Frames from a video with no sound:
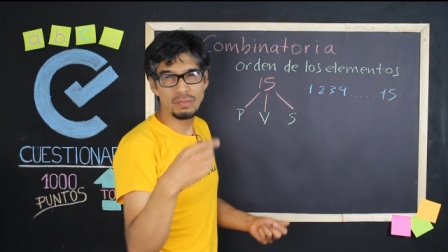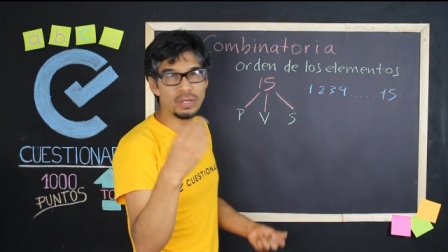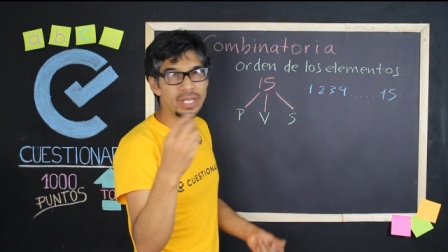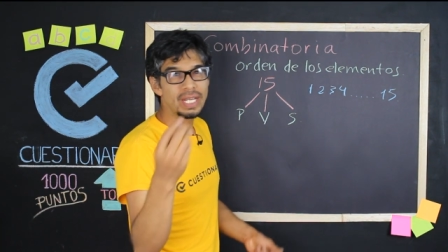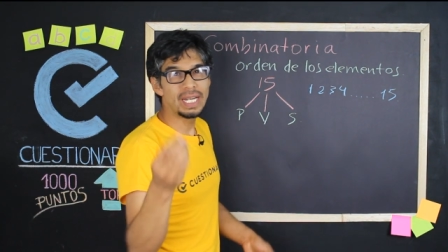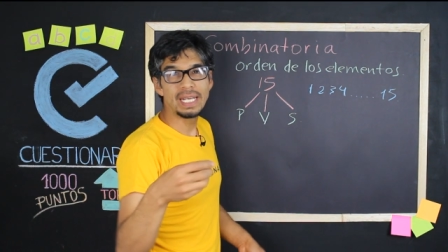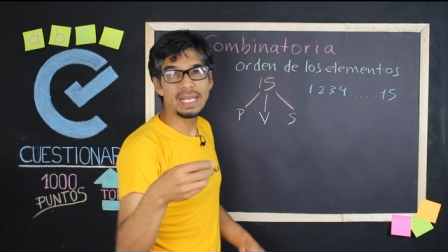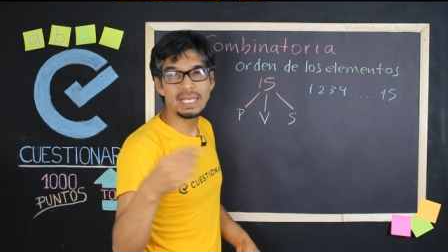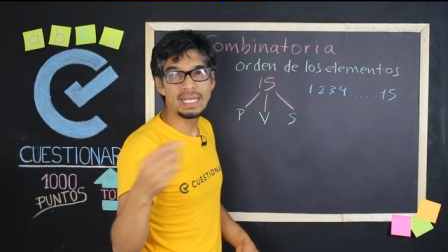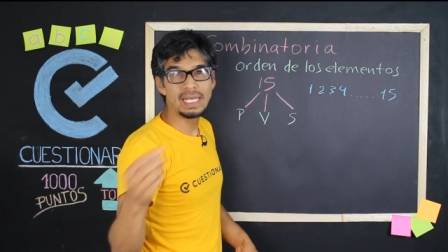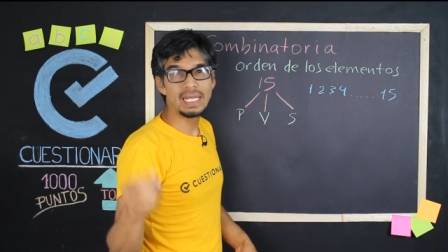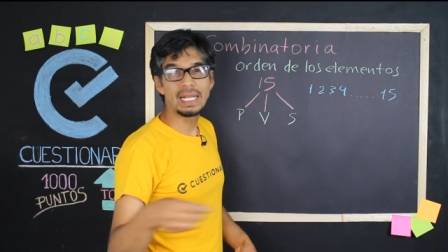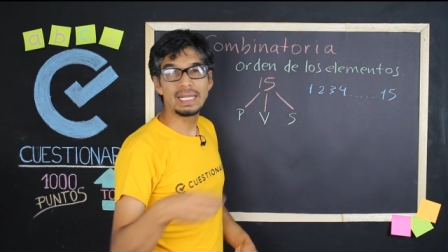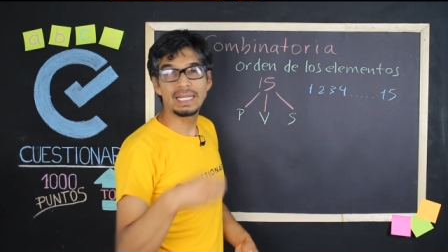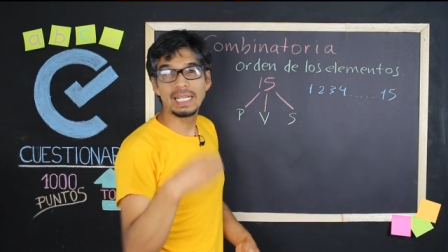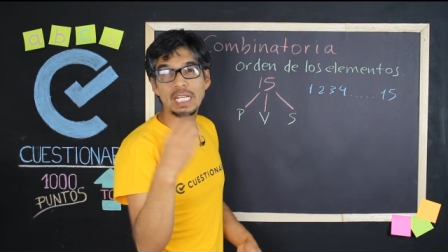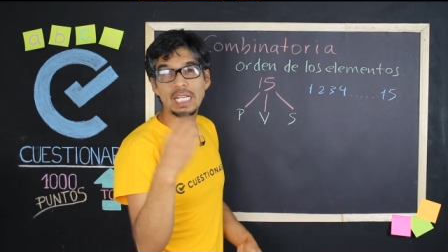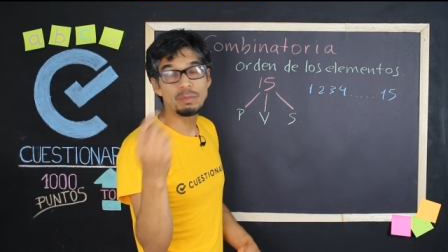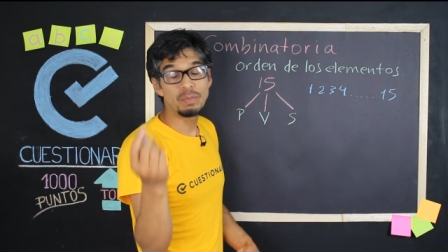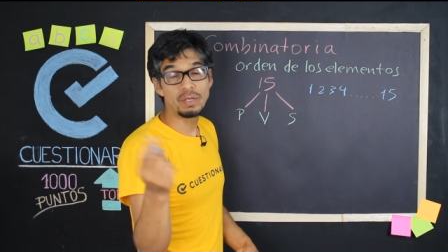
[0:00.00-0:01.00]
voy a elegir a
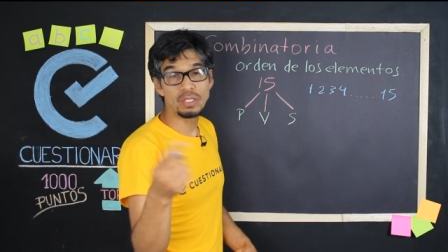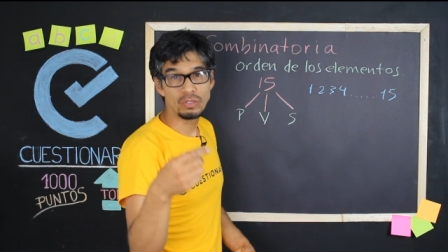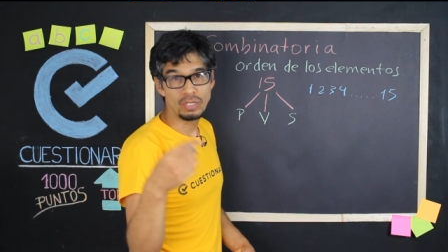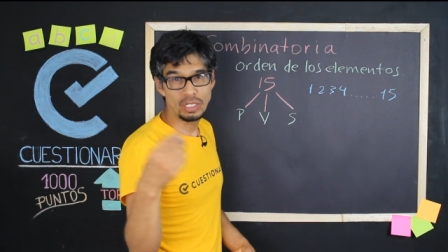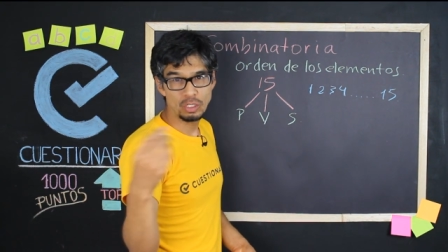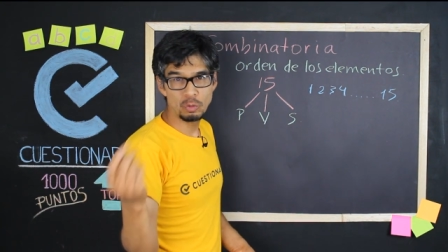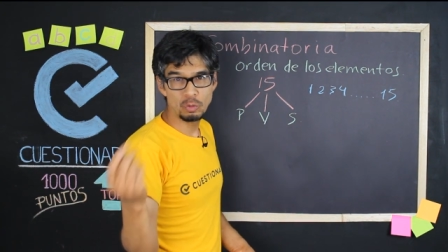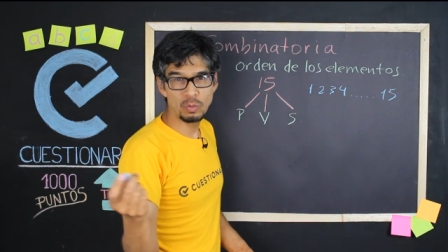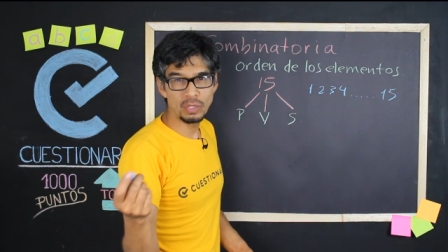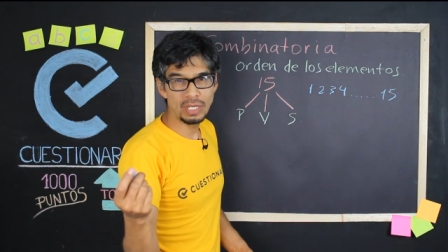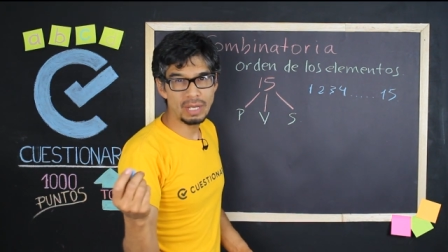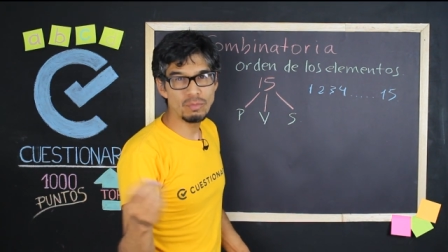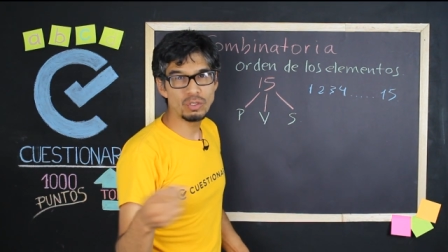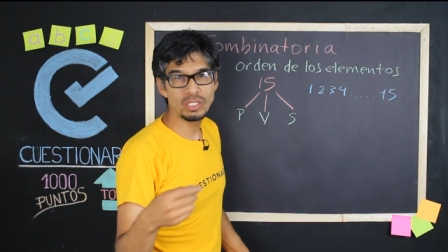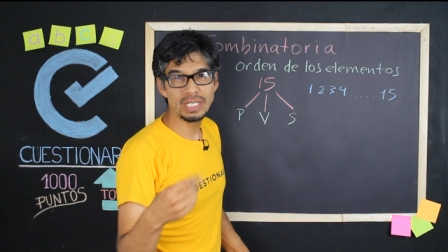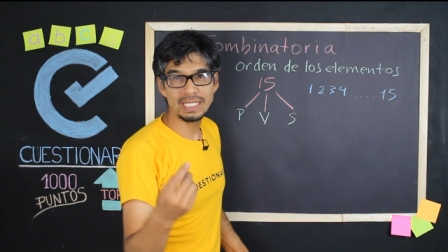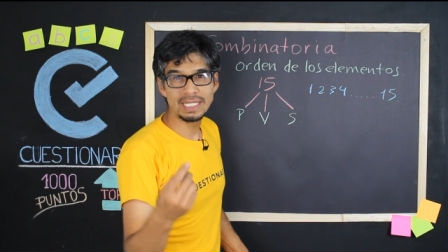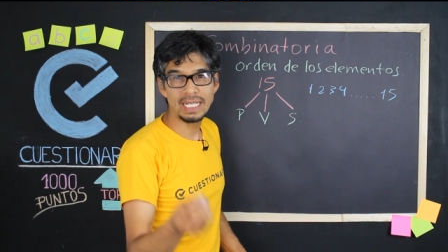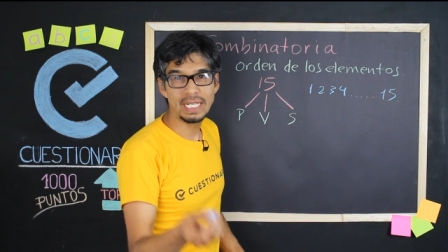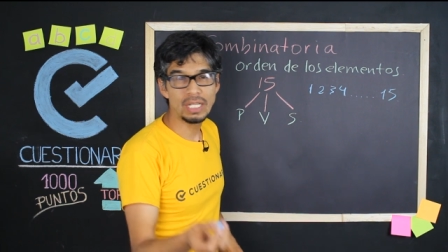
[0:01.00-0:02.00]
tres personas,
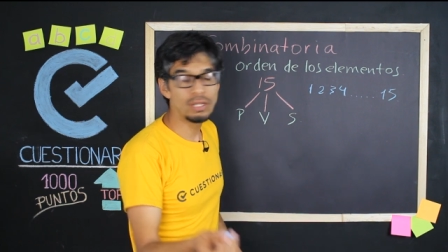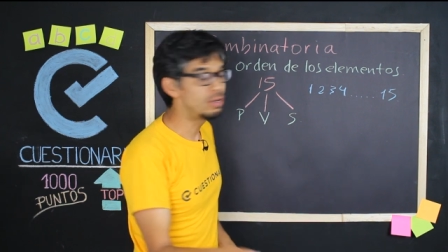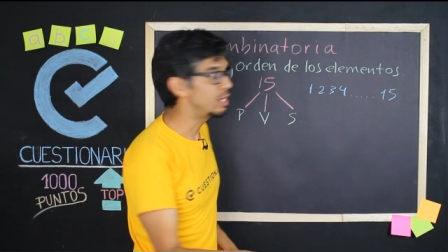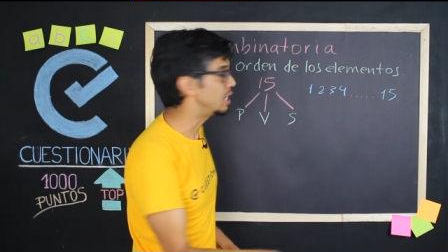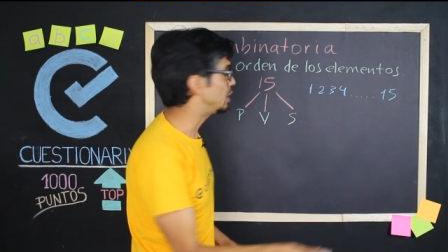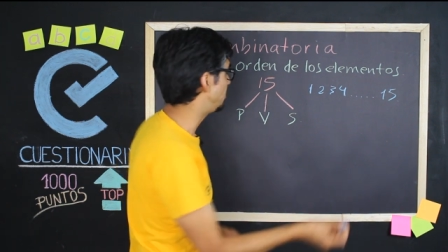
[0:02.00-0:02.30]
supongamos que salieron